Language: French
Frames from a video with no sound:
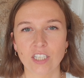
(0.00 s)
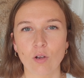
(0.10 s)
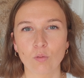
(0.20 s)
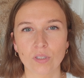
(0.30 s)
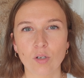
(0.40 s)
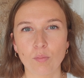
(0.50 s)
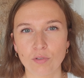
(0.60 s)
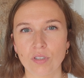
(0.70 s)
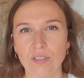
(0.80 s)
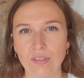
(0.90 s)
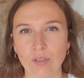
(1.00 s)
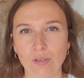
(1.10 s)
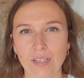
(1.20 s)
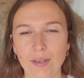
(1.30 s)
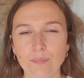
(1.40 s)
j'ai rencontré le plus de
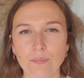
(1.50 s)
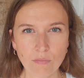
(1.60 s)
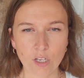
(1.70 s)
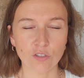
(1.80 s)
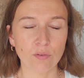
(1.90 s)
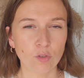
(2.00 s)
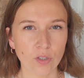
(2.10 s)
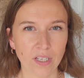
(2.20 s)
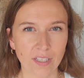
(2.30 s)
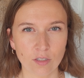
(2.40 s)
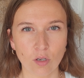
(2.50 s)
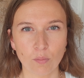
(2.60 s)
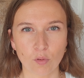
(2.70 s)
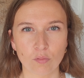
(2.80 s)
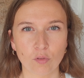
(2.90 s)
difficultés. Je vais vous donner un exemple
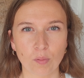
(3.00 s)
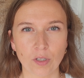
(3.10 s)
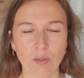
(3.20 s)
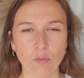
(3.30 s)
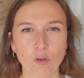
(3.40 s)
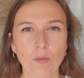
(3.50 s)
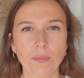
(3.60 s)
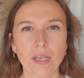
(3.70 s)
pour que vous compreniez mieux.